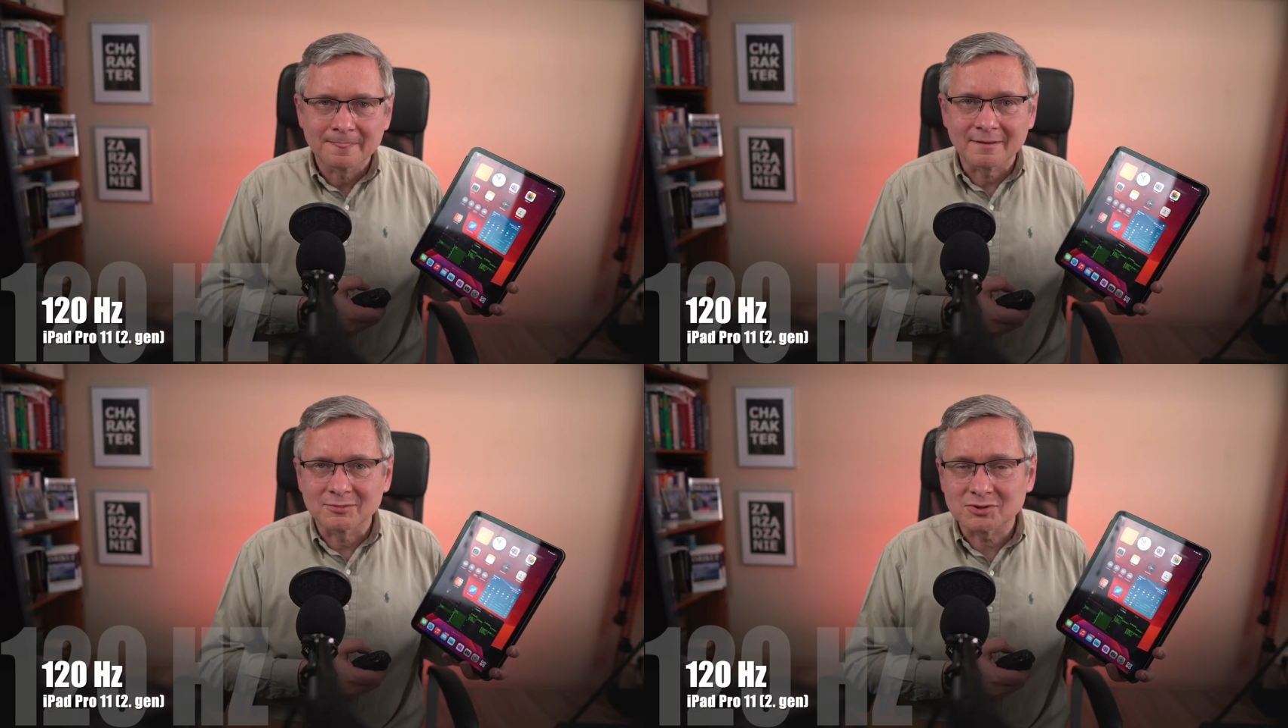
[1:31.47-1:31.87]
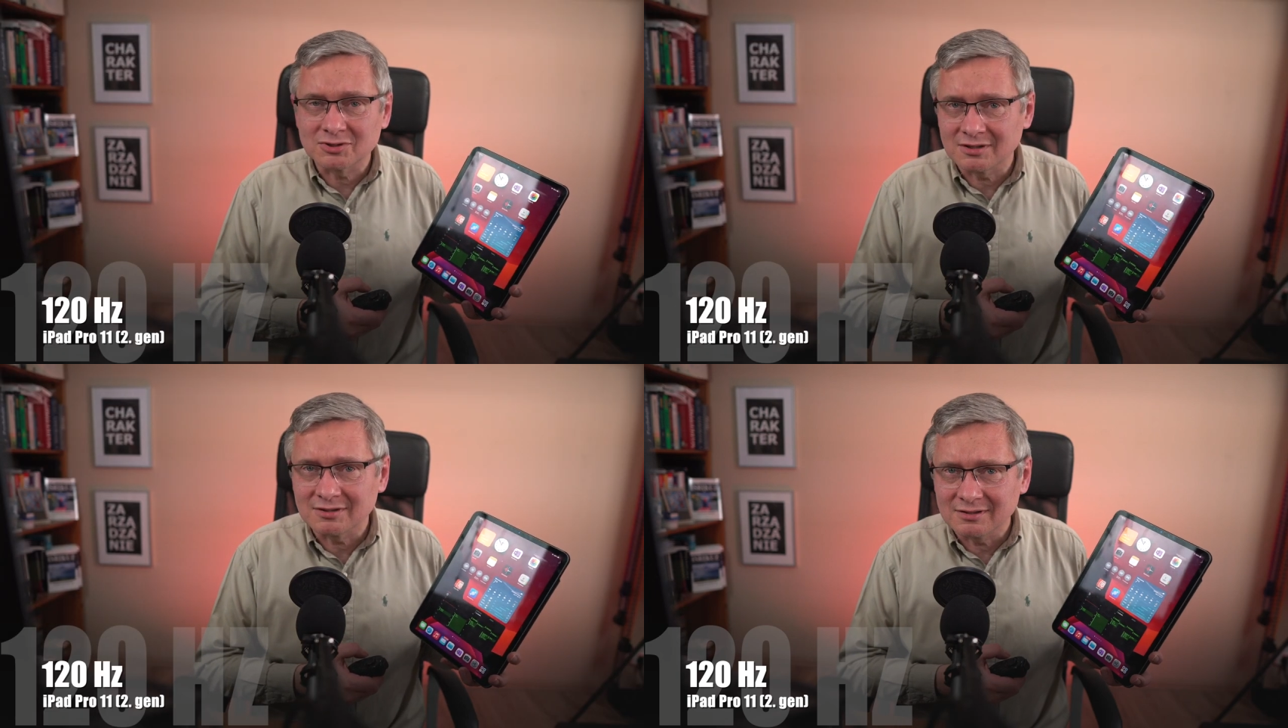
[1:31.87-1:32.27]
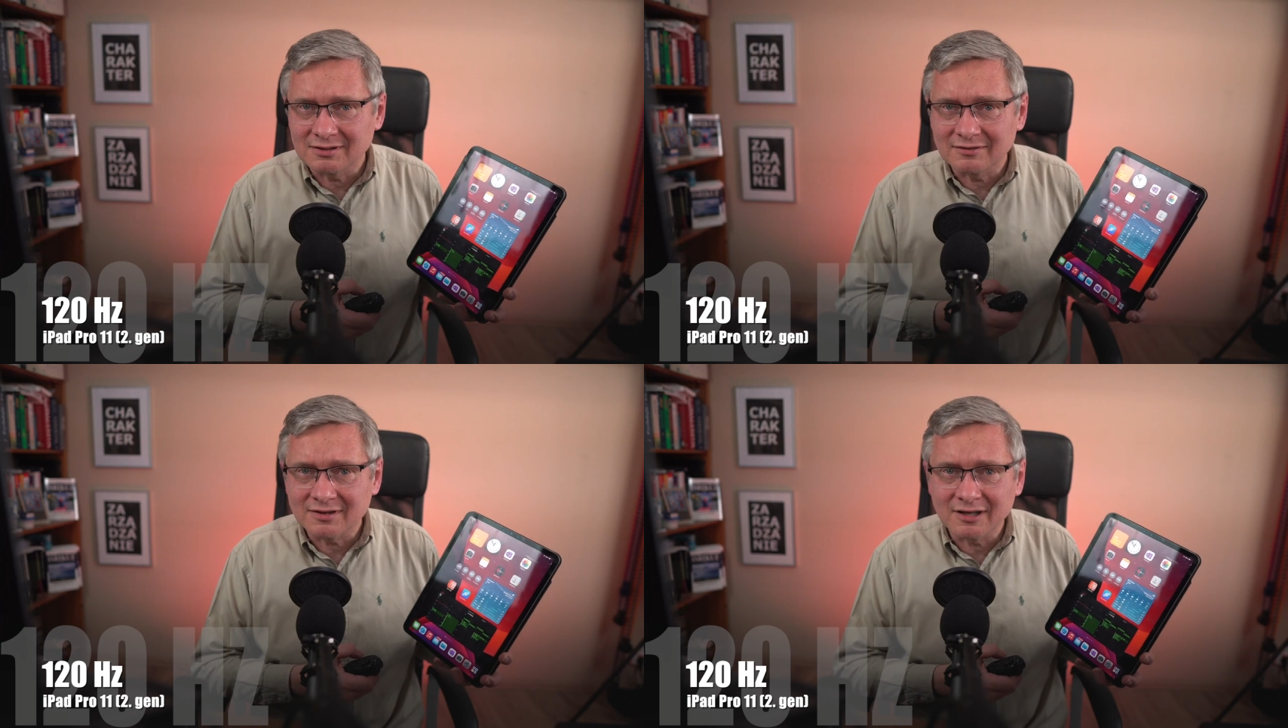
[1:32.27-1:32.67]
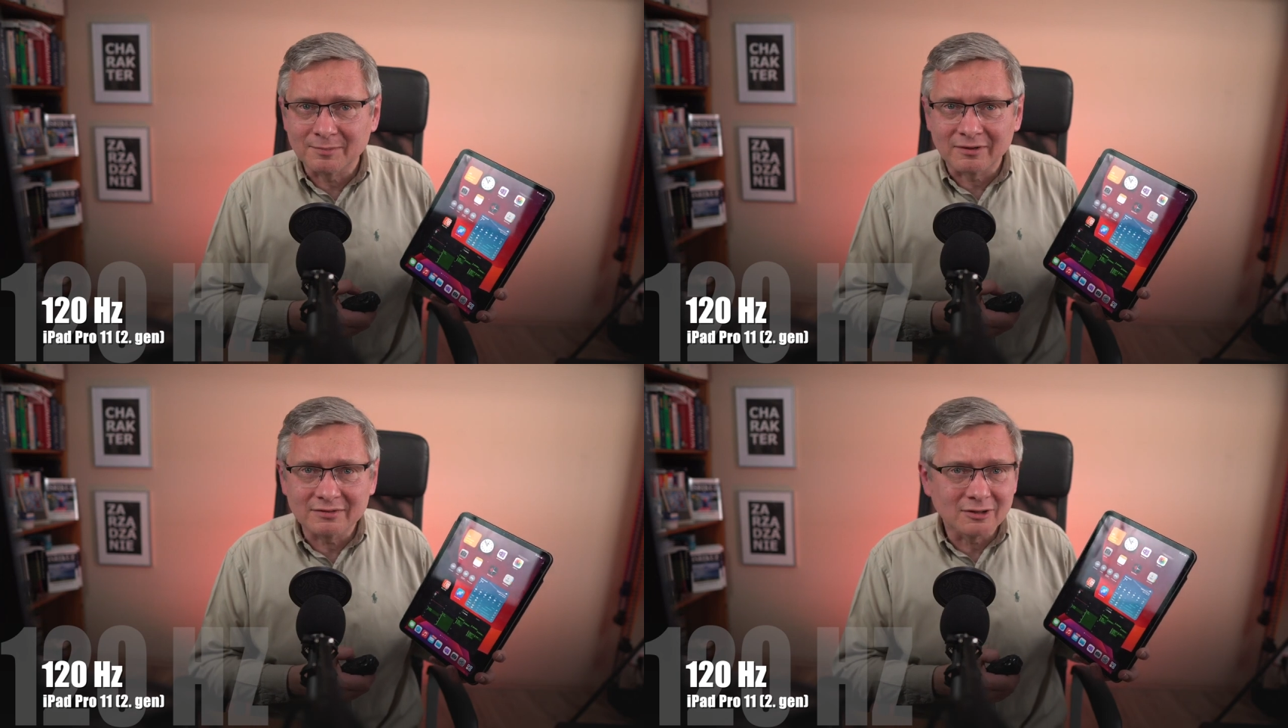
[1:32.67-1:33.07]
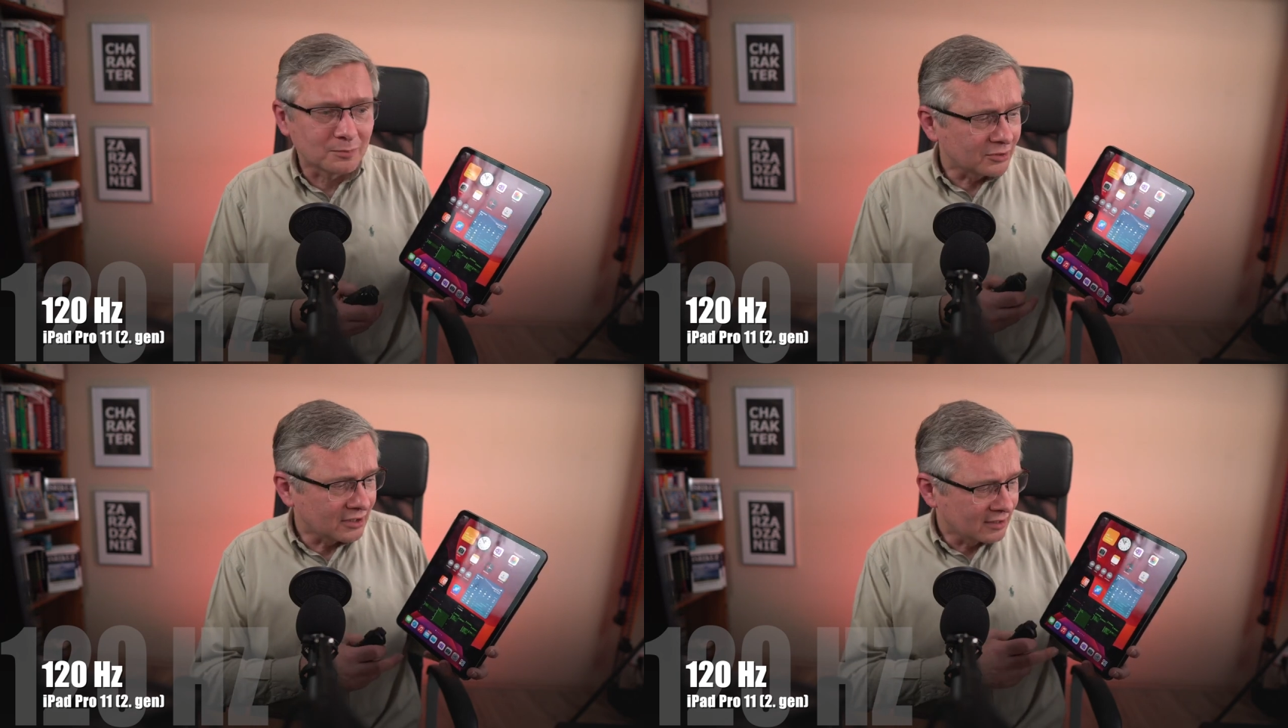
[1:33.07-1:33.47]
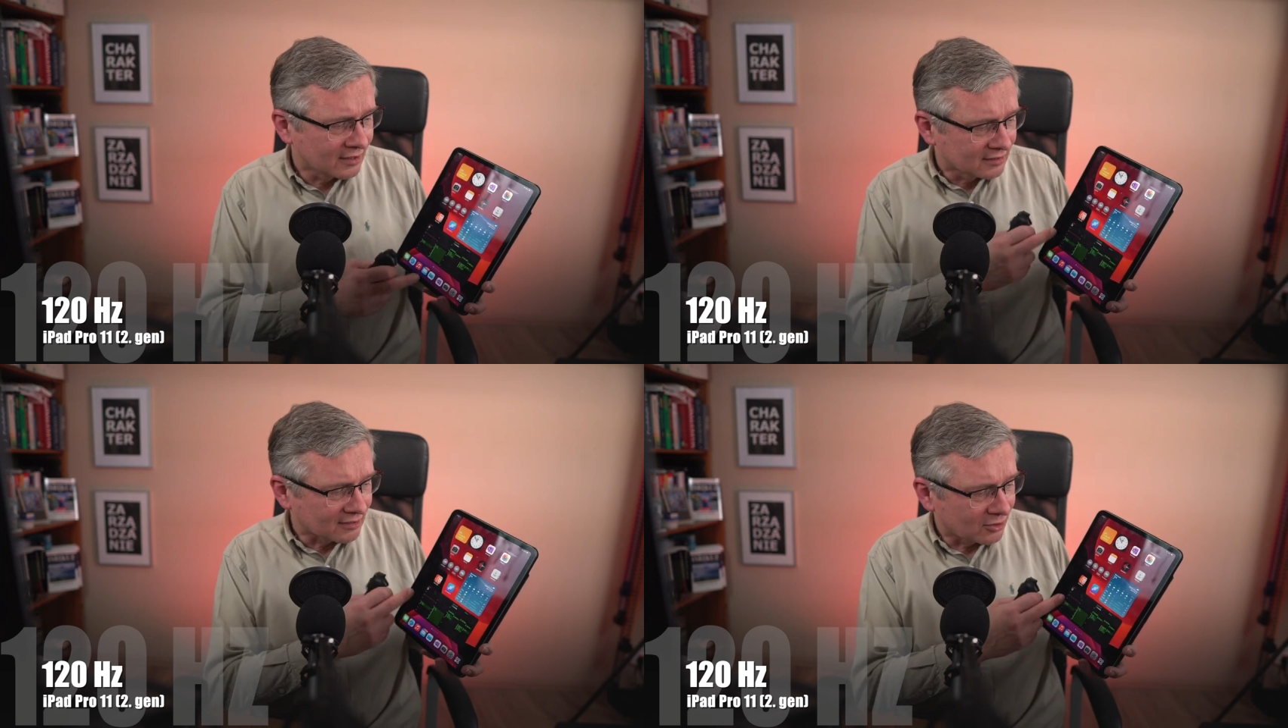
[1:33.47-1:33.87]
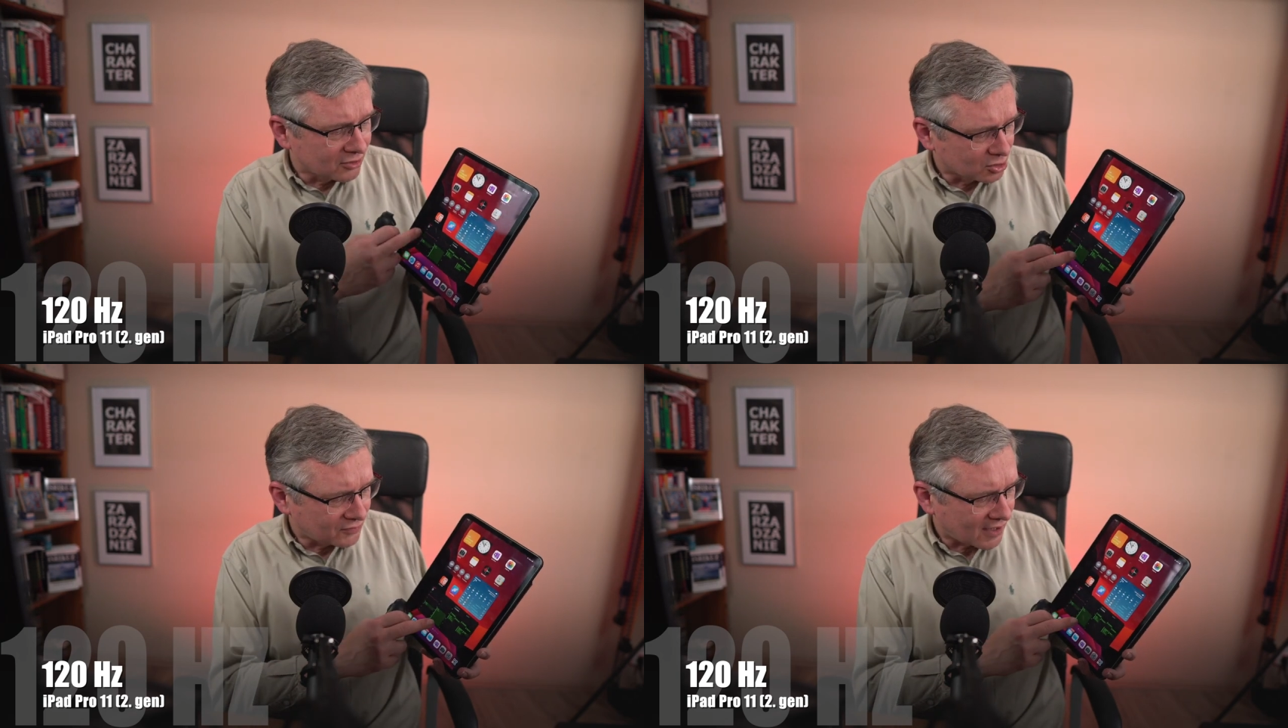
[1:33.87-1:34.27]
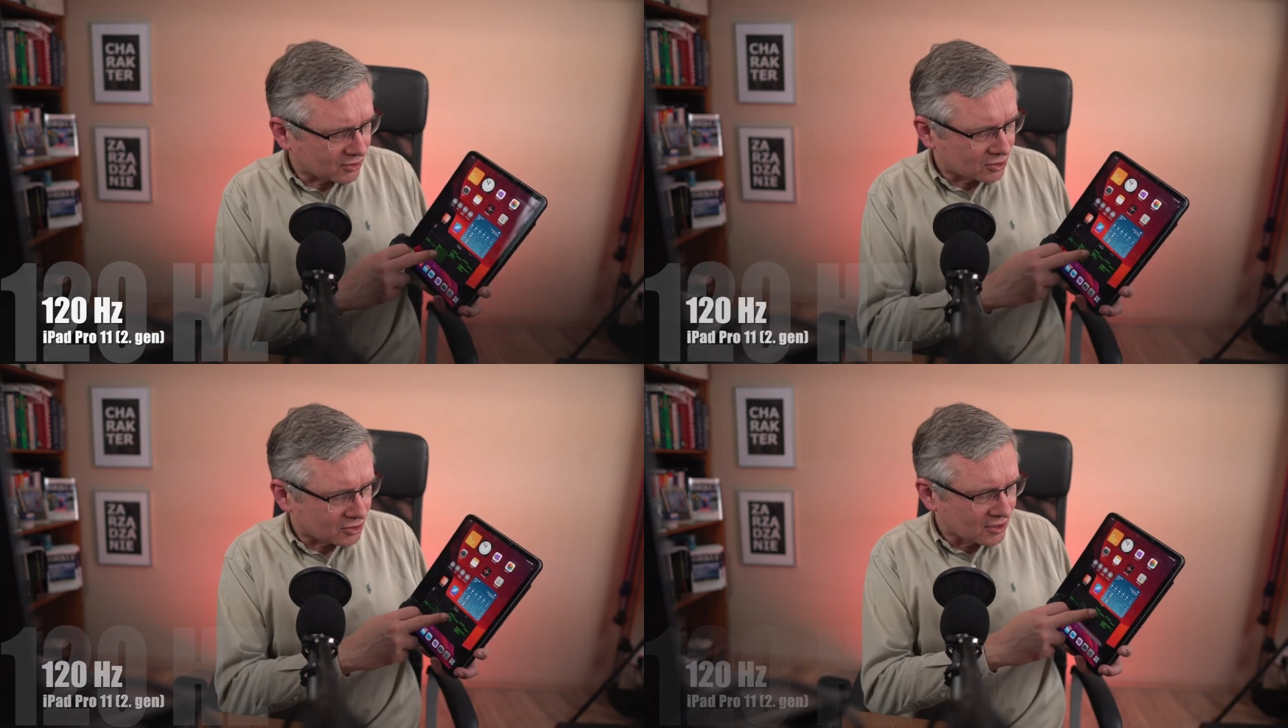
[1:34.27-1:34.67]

To może ci niewiele powie, dopóki tego nie doświadczysz.